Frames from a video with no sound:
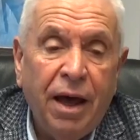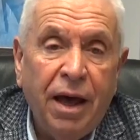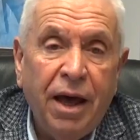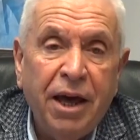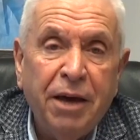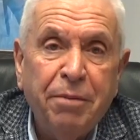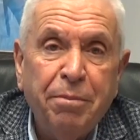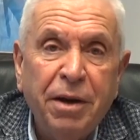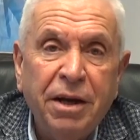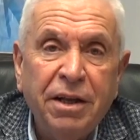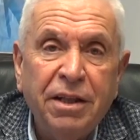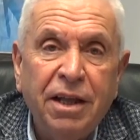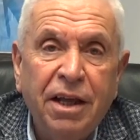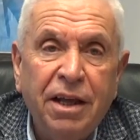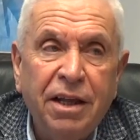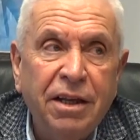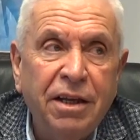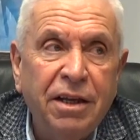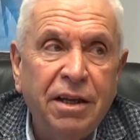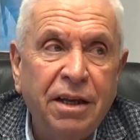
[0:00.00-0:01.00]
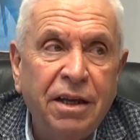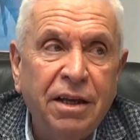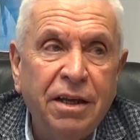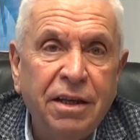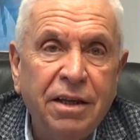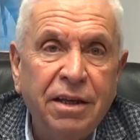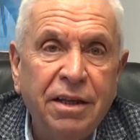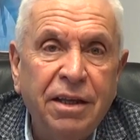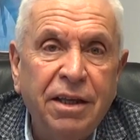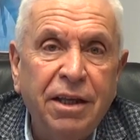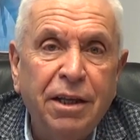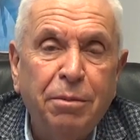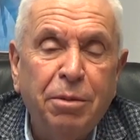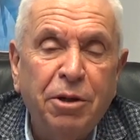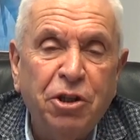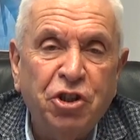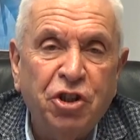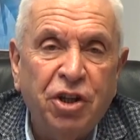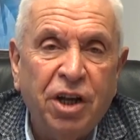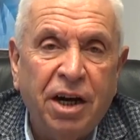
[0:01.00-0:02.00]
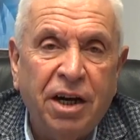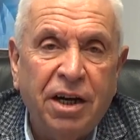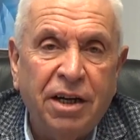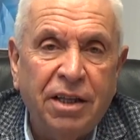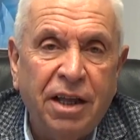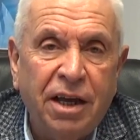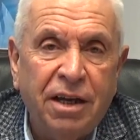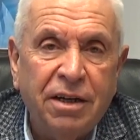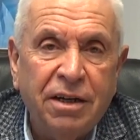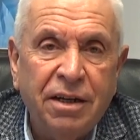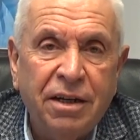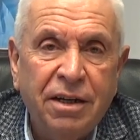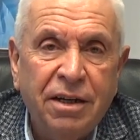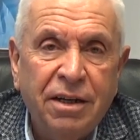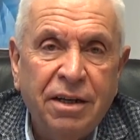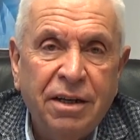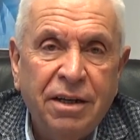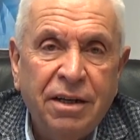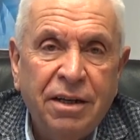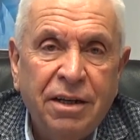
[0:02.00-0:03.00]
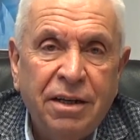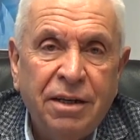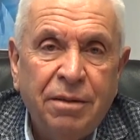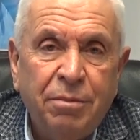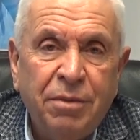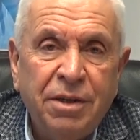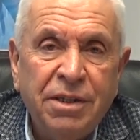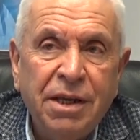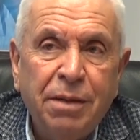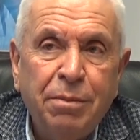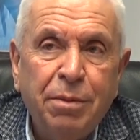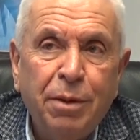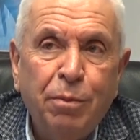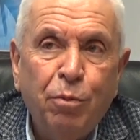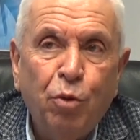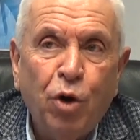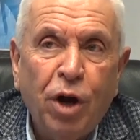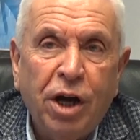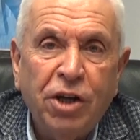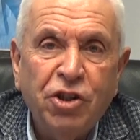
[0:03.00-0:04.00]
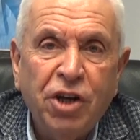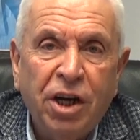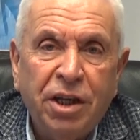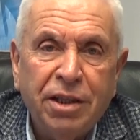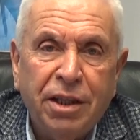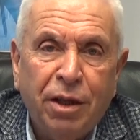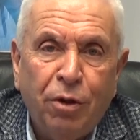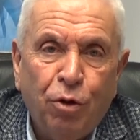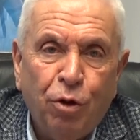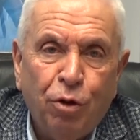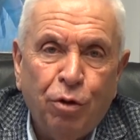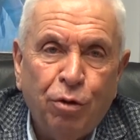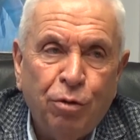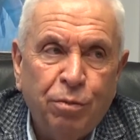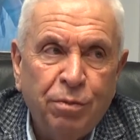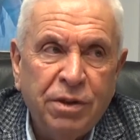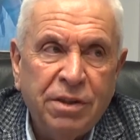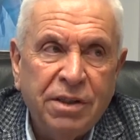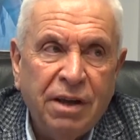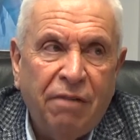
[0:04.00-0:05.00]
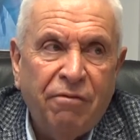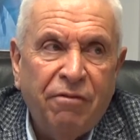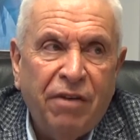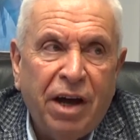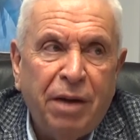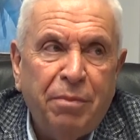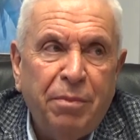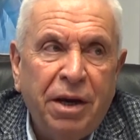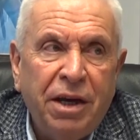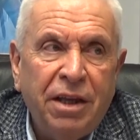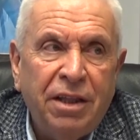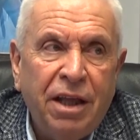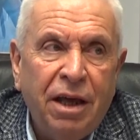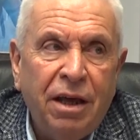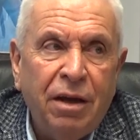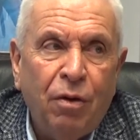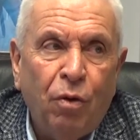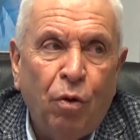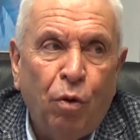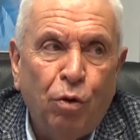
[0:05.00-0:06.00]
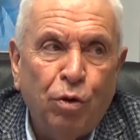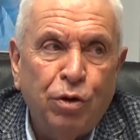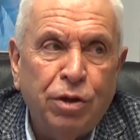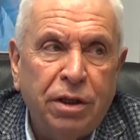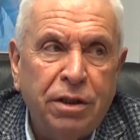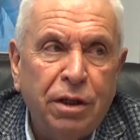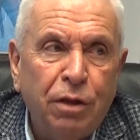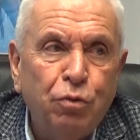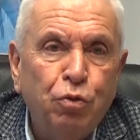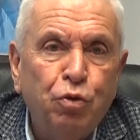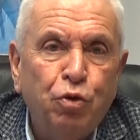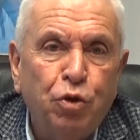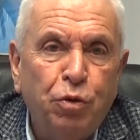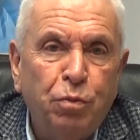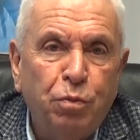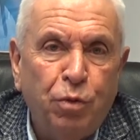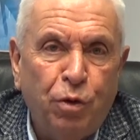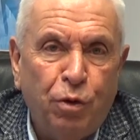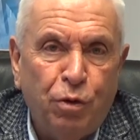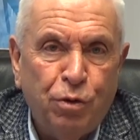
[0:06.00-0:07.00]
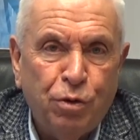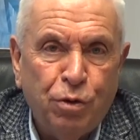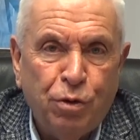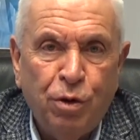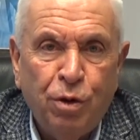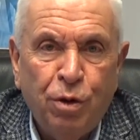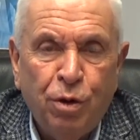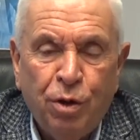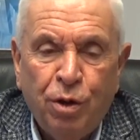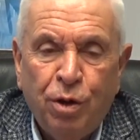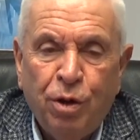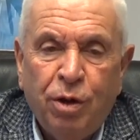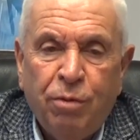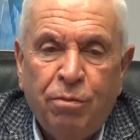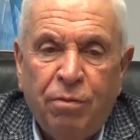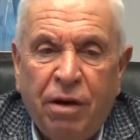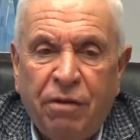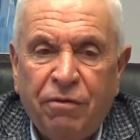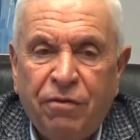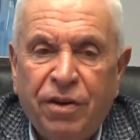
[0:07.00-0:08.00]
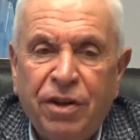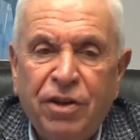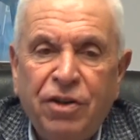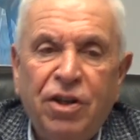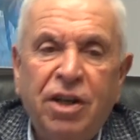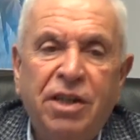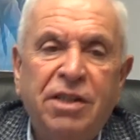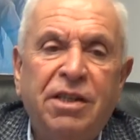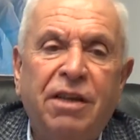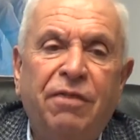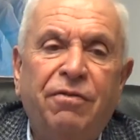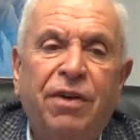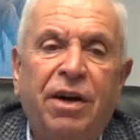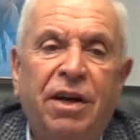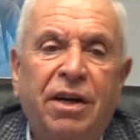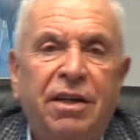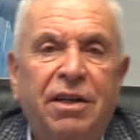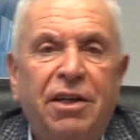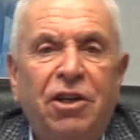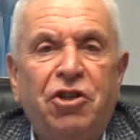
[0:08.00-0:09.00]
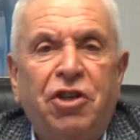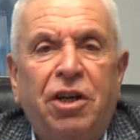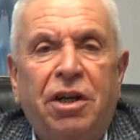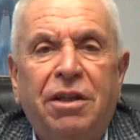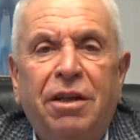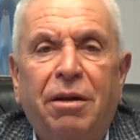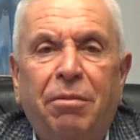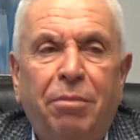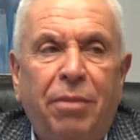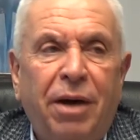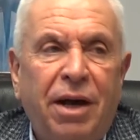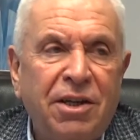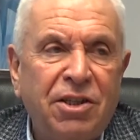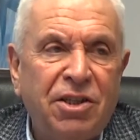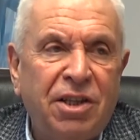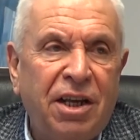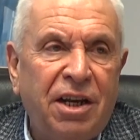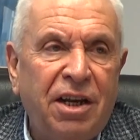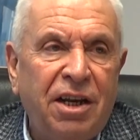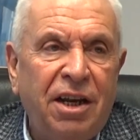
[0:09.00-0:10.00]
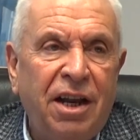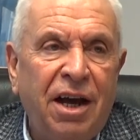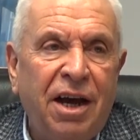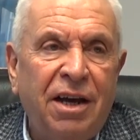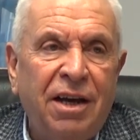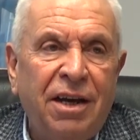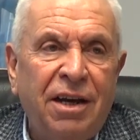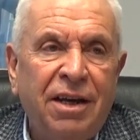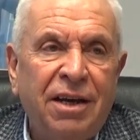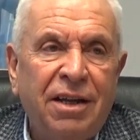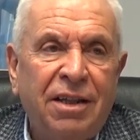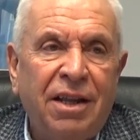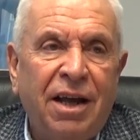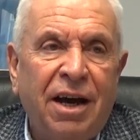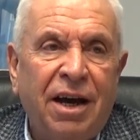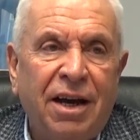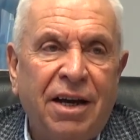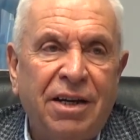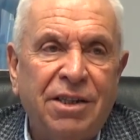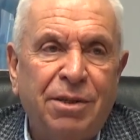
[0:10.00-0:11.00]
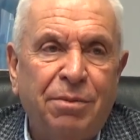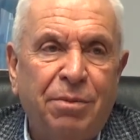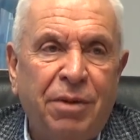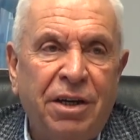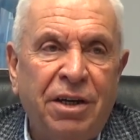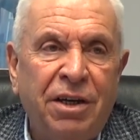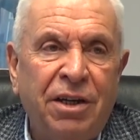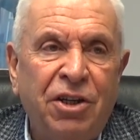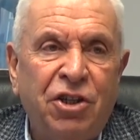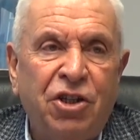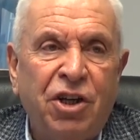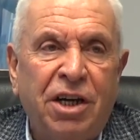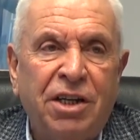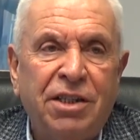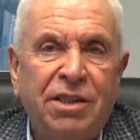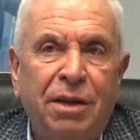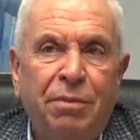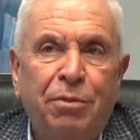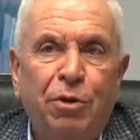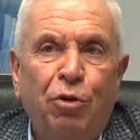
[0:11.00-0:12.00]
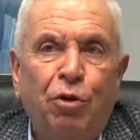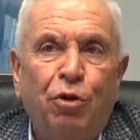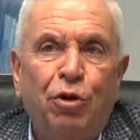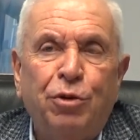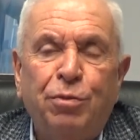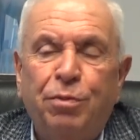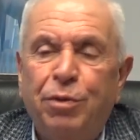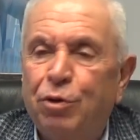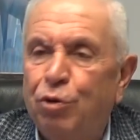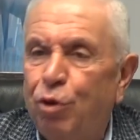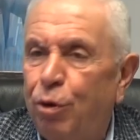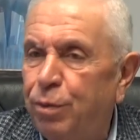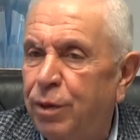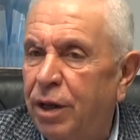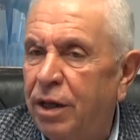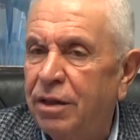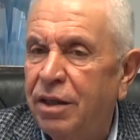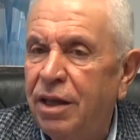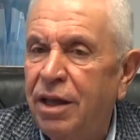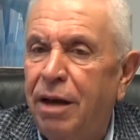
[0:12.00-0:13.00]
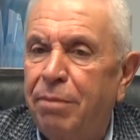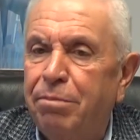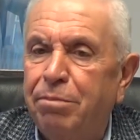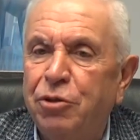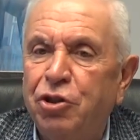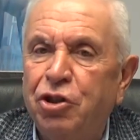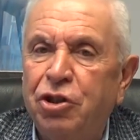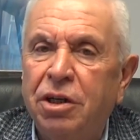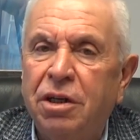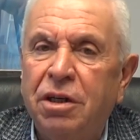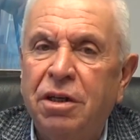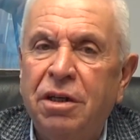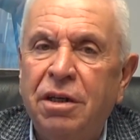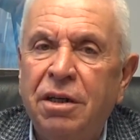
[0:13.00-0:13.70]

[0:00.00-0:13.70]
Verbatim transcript: Ekmekle ilgili yılbaşına kadar bize bir müracaat da yok. Bir zam vermeyi de olsa da düşünmüyoruz. Ben fırıncı esnafı arkadaşlarından bazılarıyla daha Kasım ayı içerisinde bir görüş, bir toplantı yapmıştık.